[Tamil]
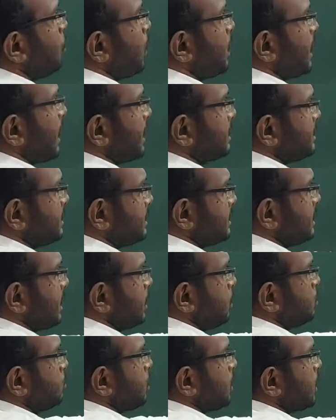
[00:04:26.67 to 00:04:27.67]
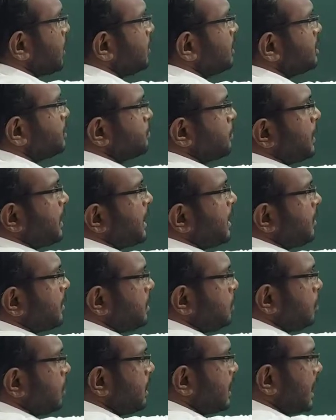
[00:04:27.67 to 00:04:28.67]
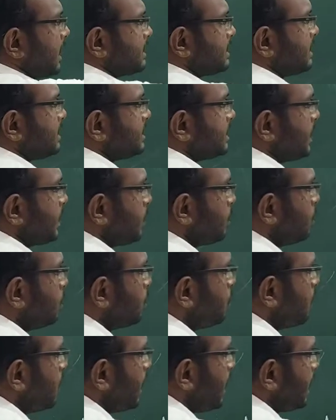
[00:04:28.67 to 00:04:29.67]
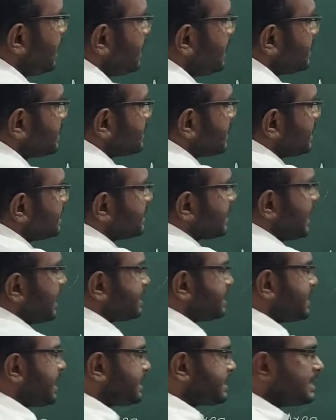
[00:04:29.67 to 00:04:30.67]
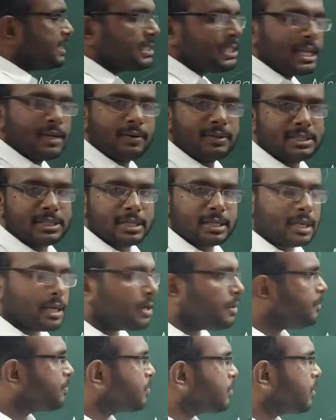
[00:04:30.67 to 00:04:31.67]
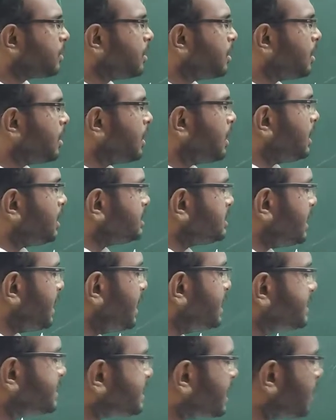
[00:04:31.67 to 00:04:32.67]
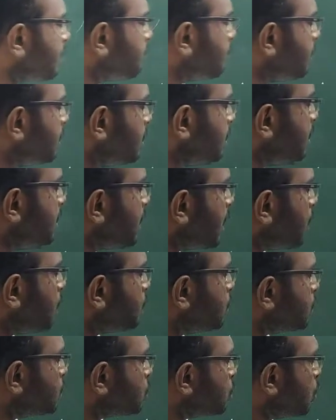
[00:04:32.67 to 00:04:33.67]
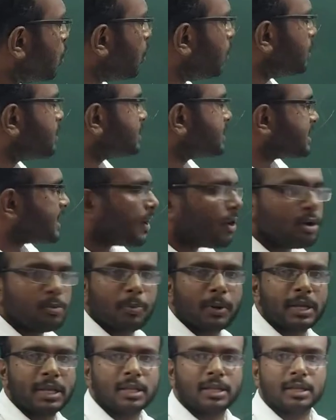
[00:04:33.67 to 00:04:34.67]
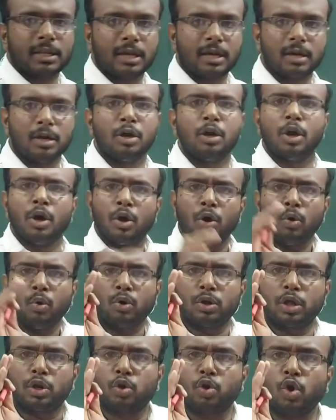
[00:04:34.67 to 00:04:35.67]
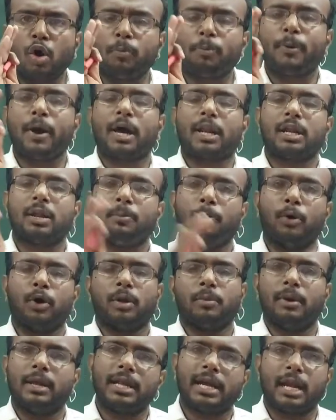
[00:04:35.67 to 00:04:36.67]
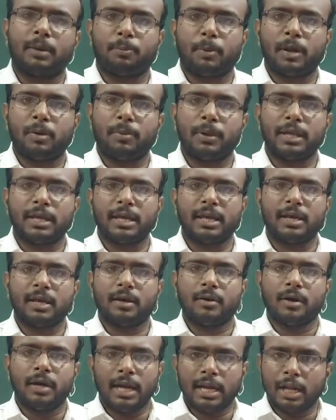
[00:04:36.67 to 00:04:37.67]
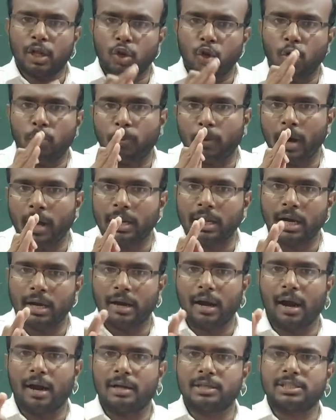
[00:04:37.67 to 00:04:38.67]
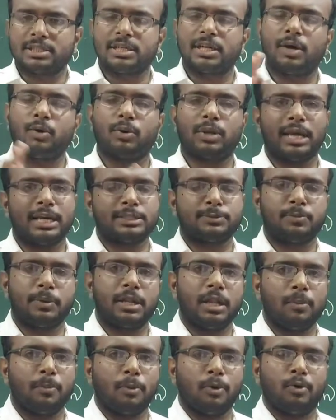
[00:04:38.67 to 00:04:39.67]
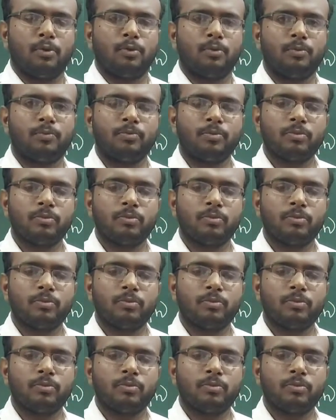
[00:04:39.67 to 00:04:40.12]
ஒய் ஆக்சிஸ்லையும் அதாவது ஸ்பீடை வந்து ஒய் ஆக்சிஸ்லையும் டிஸ்டன்ஸை எக்ஸ் ஆக்சிஸ்லையும் வச்சுக்கிறேன் சரி எக்ஸாம்பிள் நான் ஒரு டூ ஹவர்ஸ் ட்ராவல் பண்ணியிருக்கிறேன் ஒரு ரோப் காரில் போகிற மாதிரி கற்பனை பண்ணிக்கோங்க ஏன்னா ரோப் கார்னால் கான்ஸ்டண்ட்டாக ஒரே ஸ்பீடில் போகும்